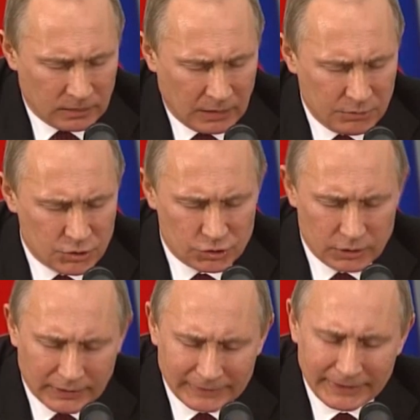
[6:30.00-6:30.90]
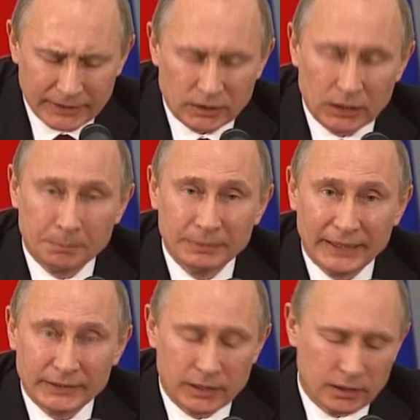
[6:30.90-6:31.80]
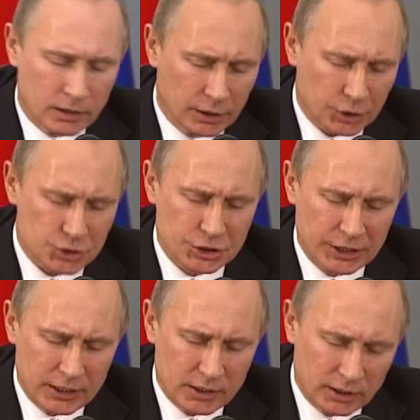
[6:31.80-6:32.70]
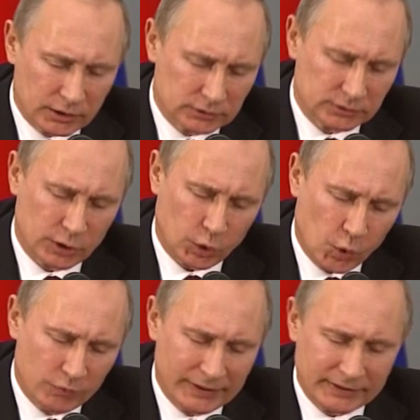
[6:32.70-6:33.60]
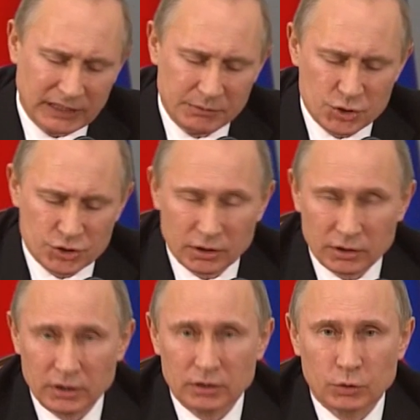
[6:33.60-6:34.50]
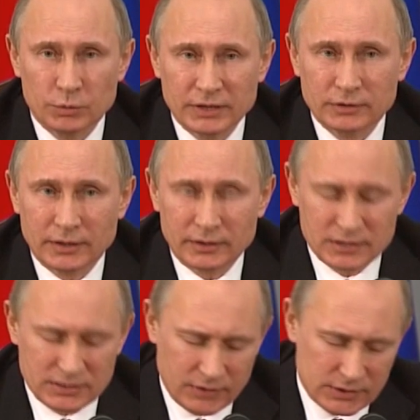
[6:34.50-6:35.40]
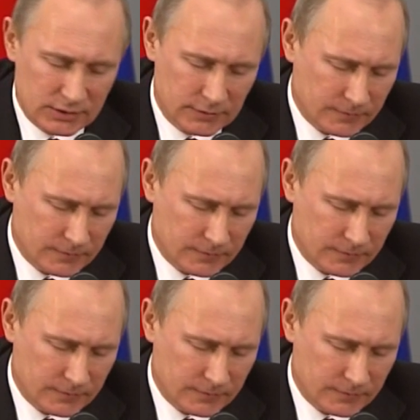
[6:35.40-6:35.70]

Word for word: намеченные конкретные планы расширения торгово-экономических и гуманитарных связей.